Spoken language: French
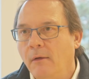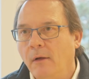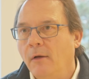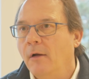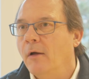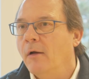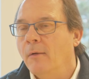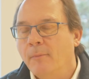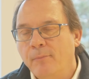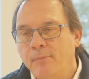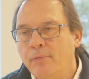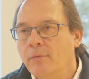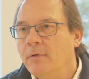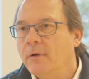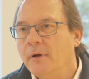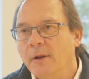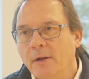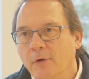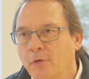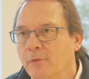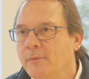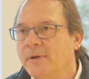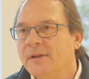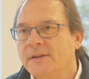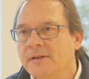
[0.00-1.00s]
euh, pour les
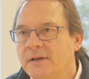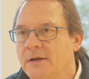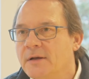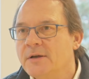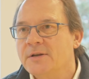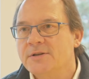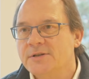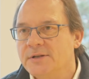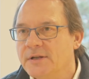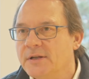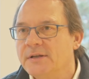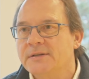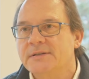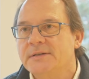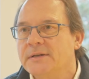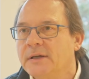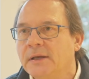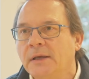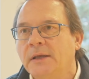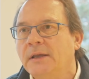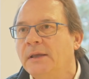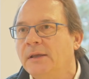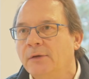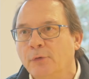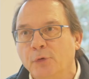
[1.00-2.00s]
longs métrages et les
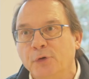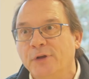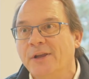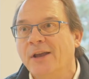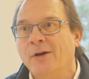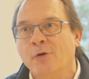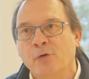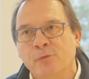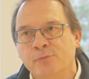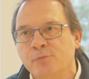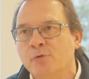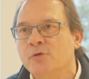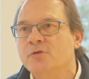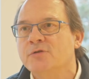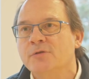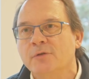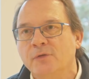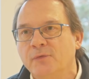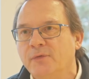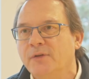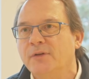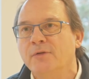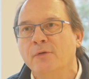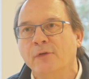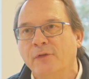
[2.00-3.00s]
séries 40% de
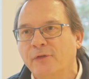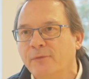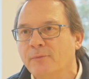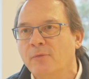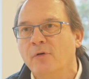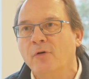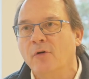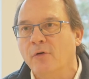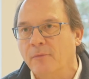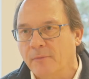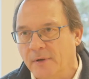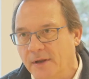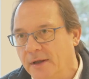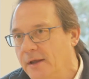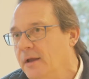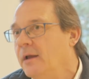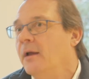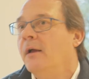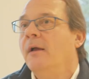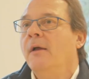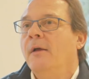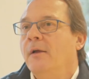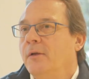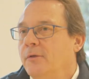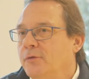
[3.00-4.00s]
financement, mais
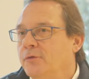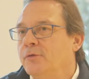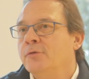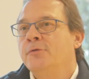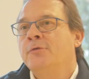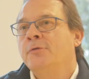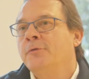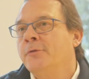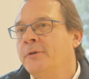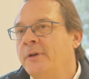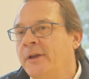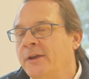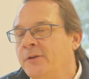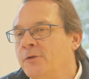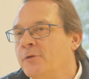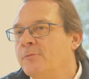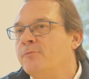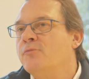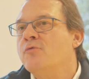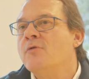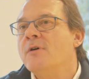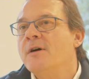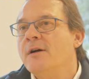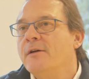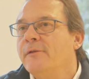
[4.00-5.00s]
notre grille de
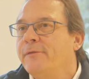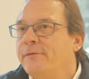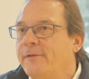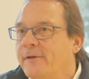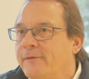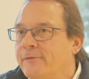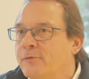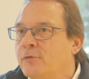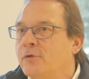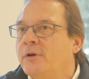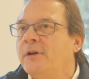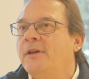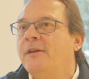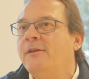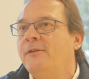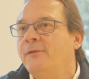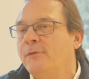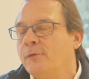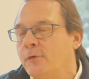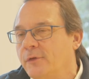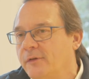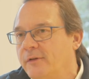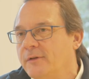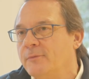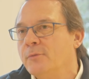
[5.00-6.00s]
points favorise
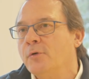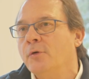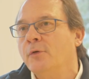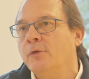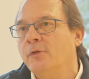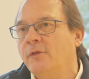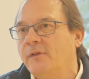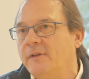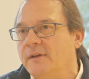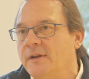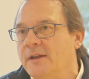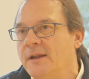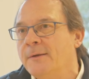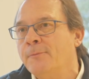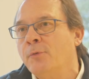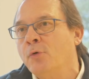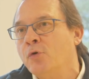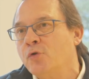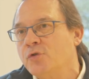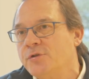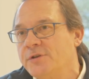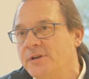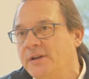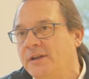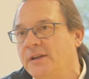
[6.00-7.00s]
forcément aussi les
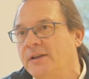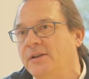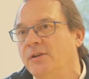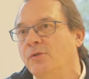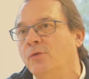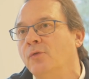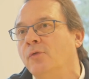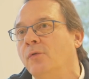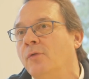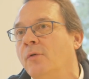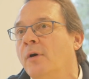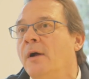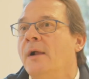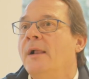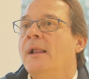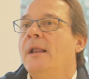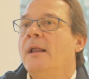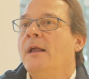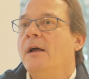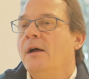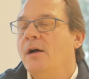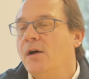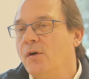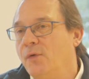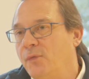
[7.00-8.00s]
projets qui ont
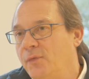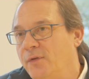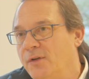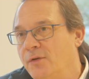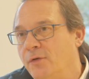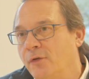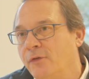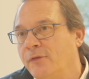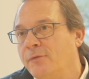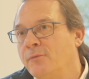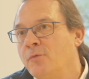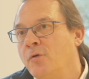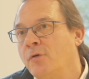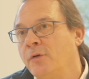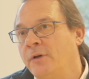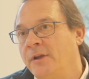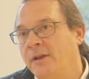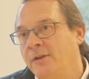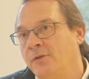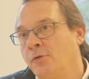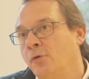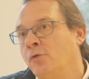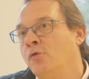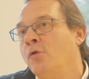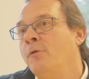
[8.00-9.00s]
un financement qui
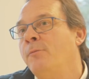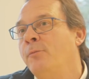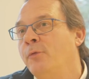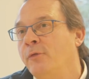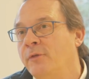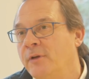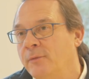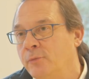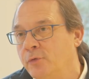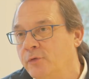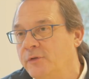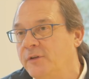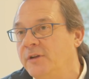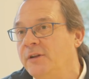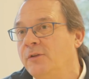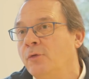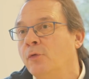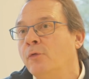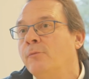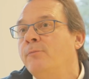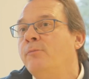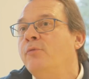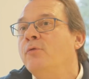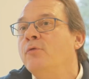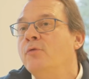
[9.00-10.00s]
est encore plus abouti.
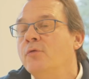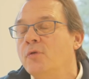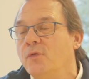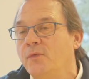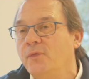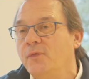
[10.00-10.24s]
Donc plus le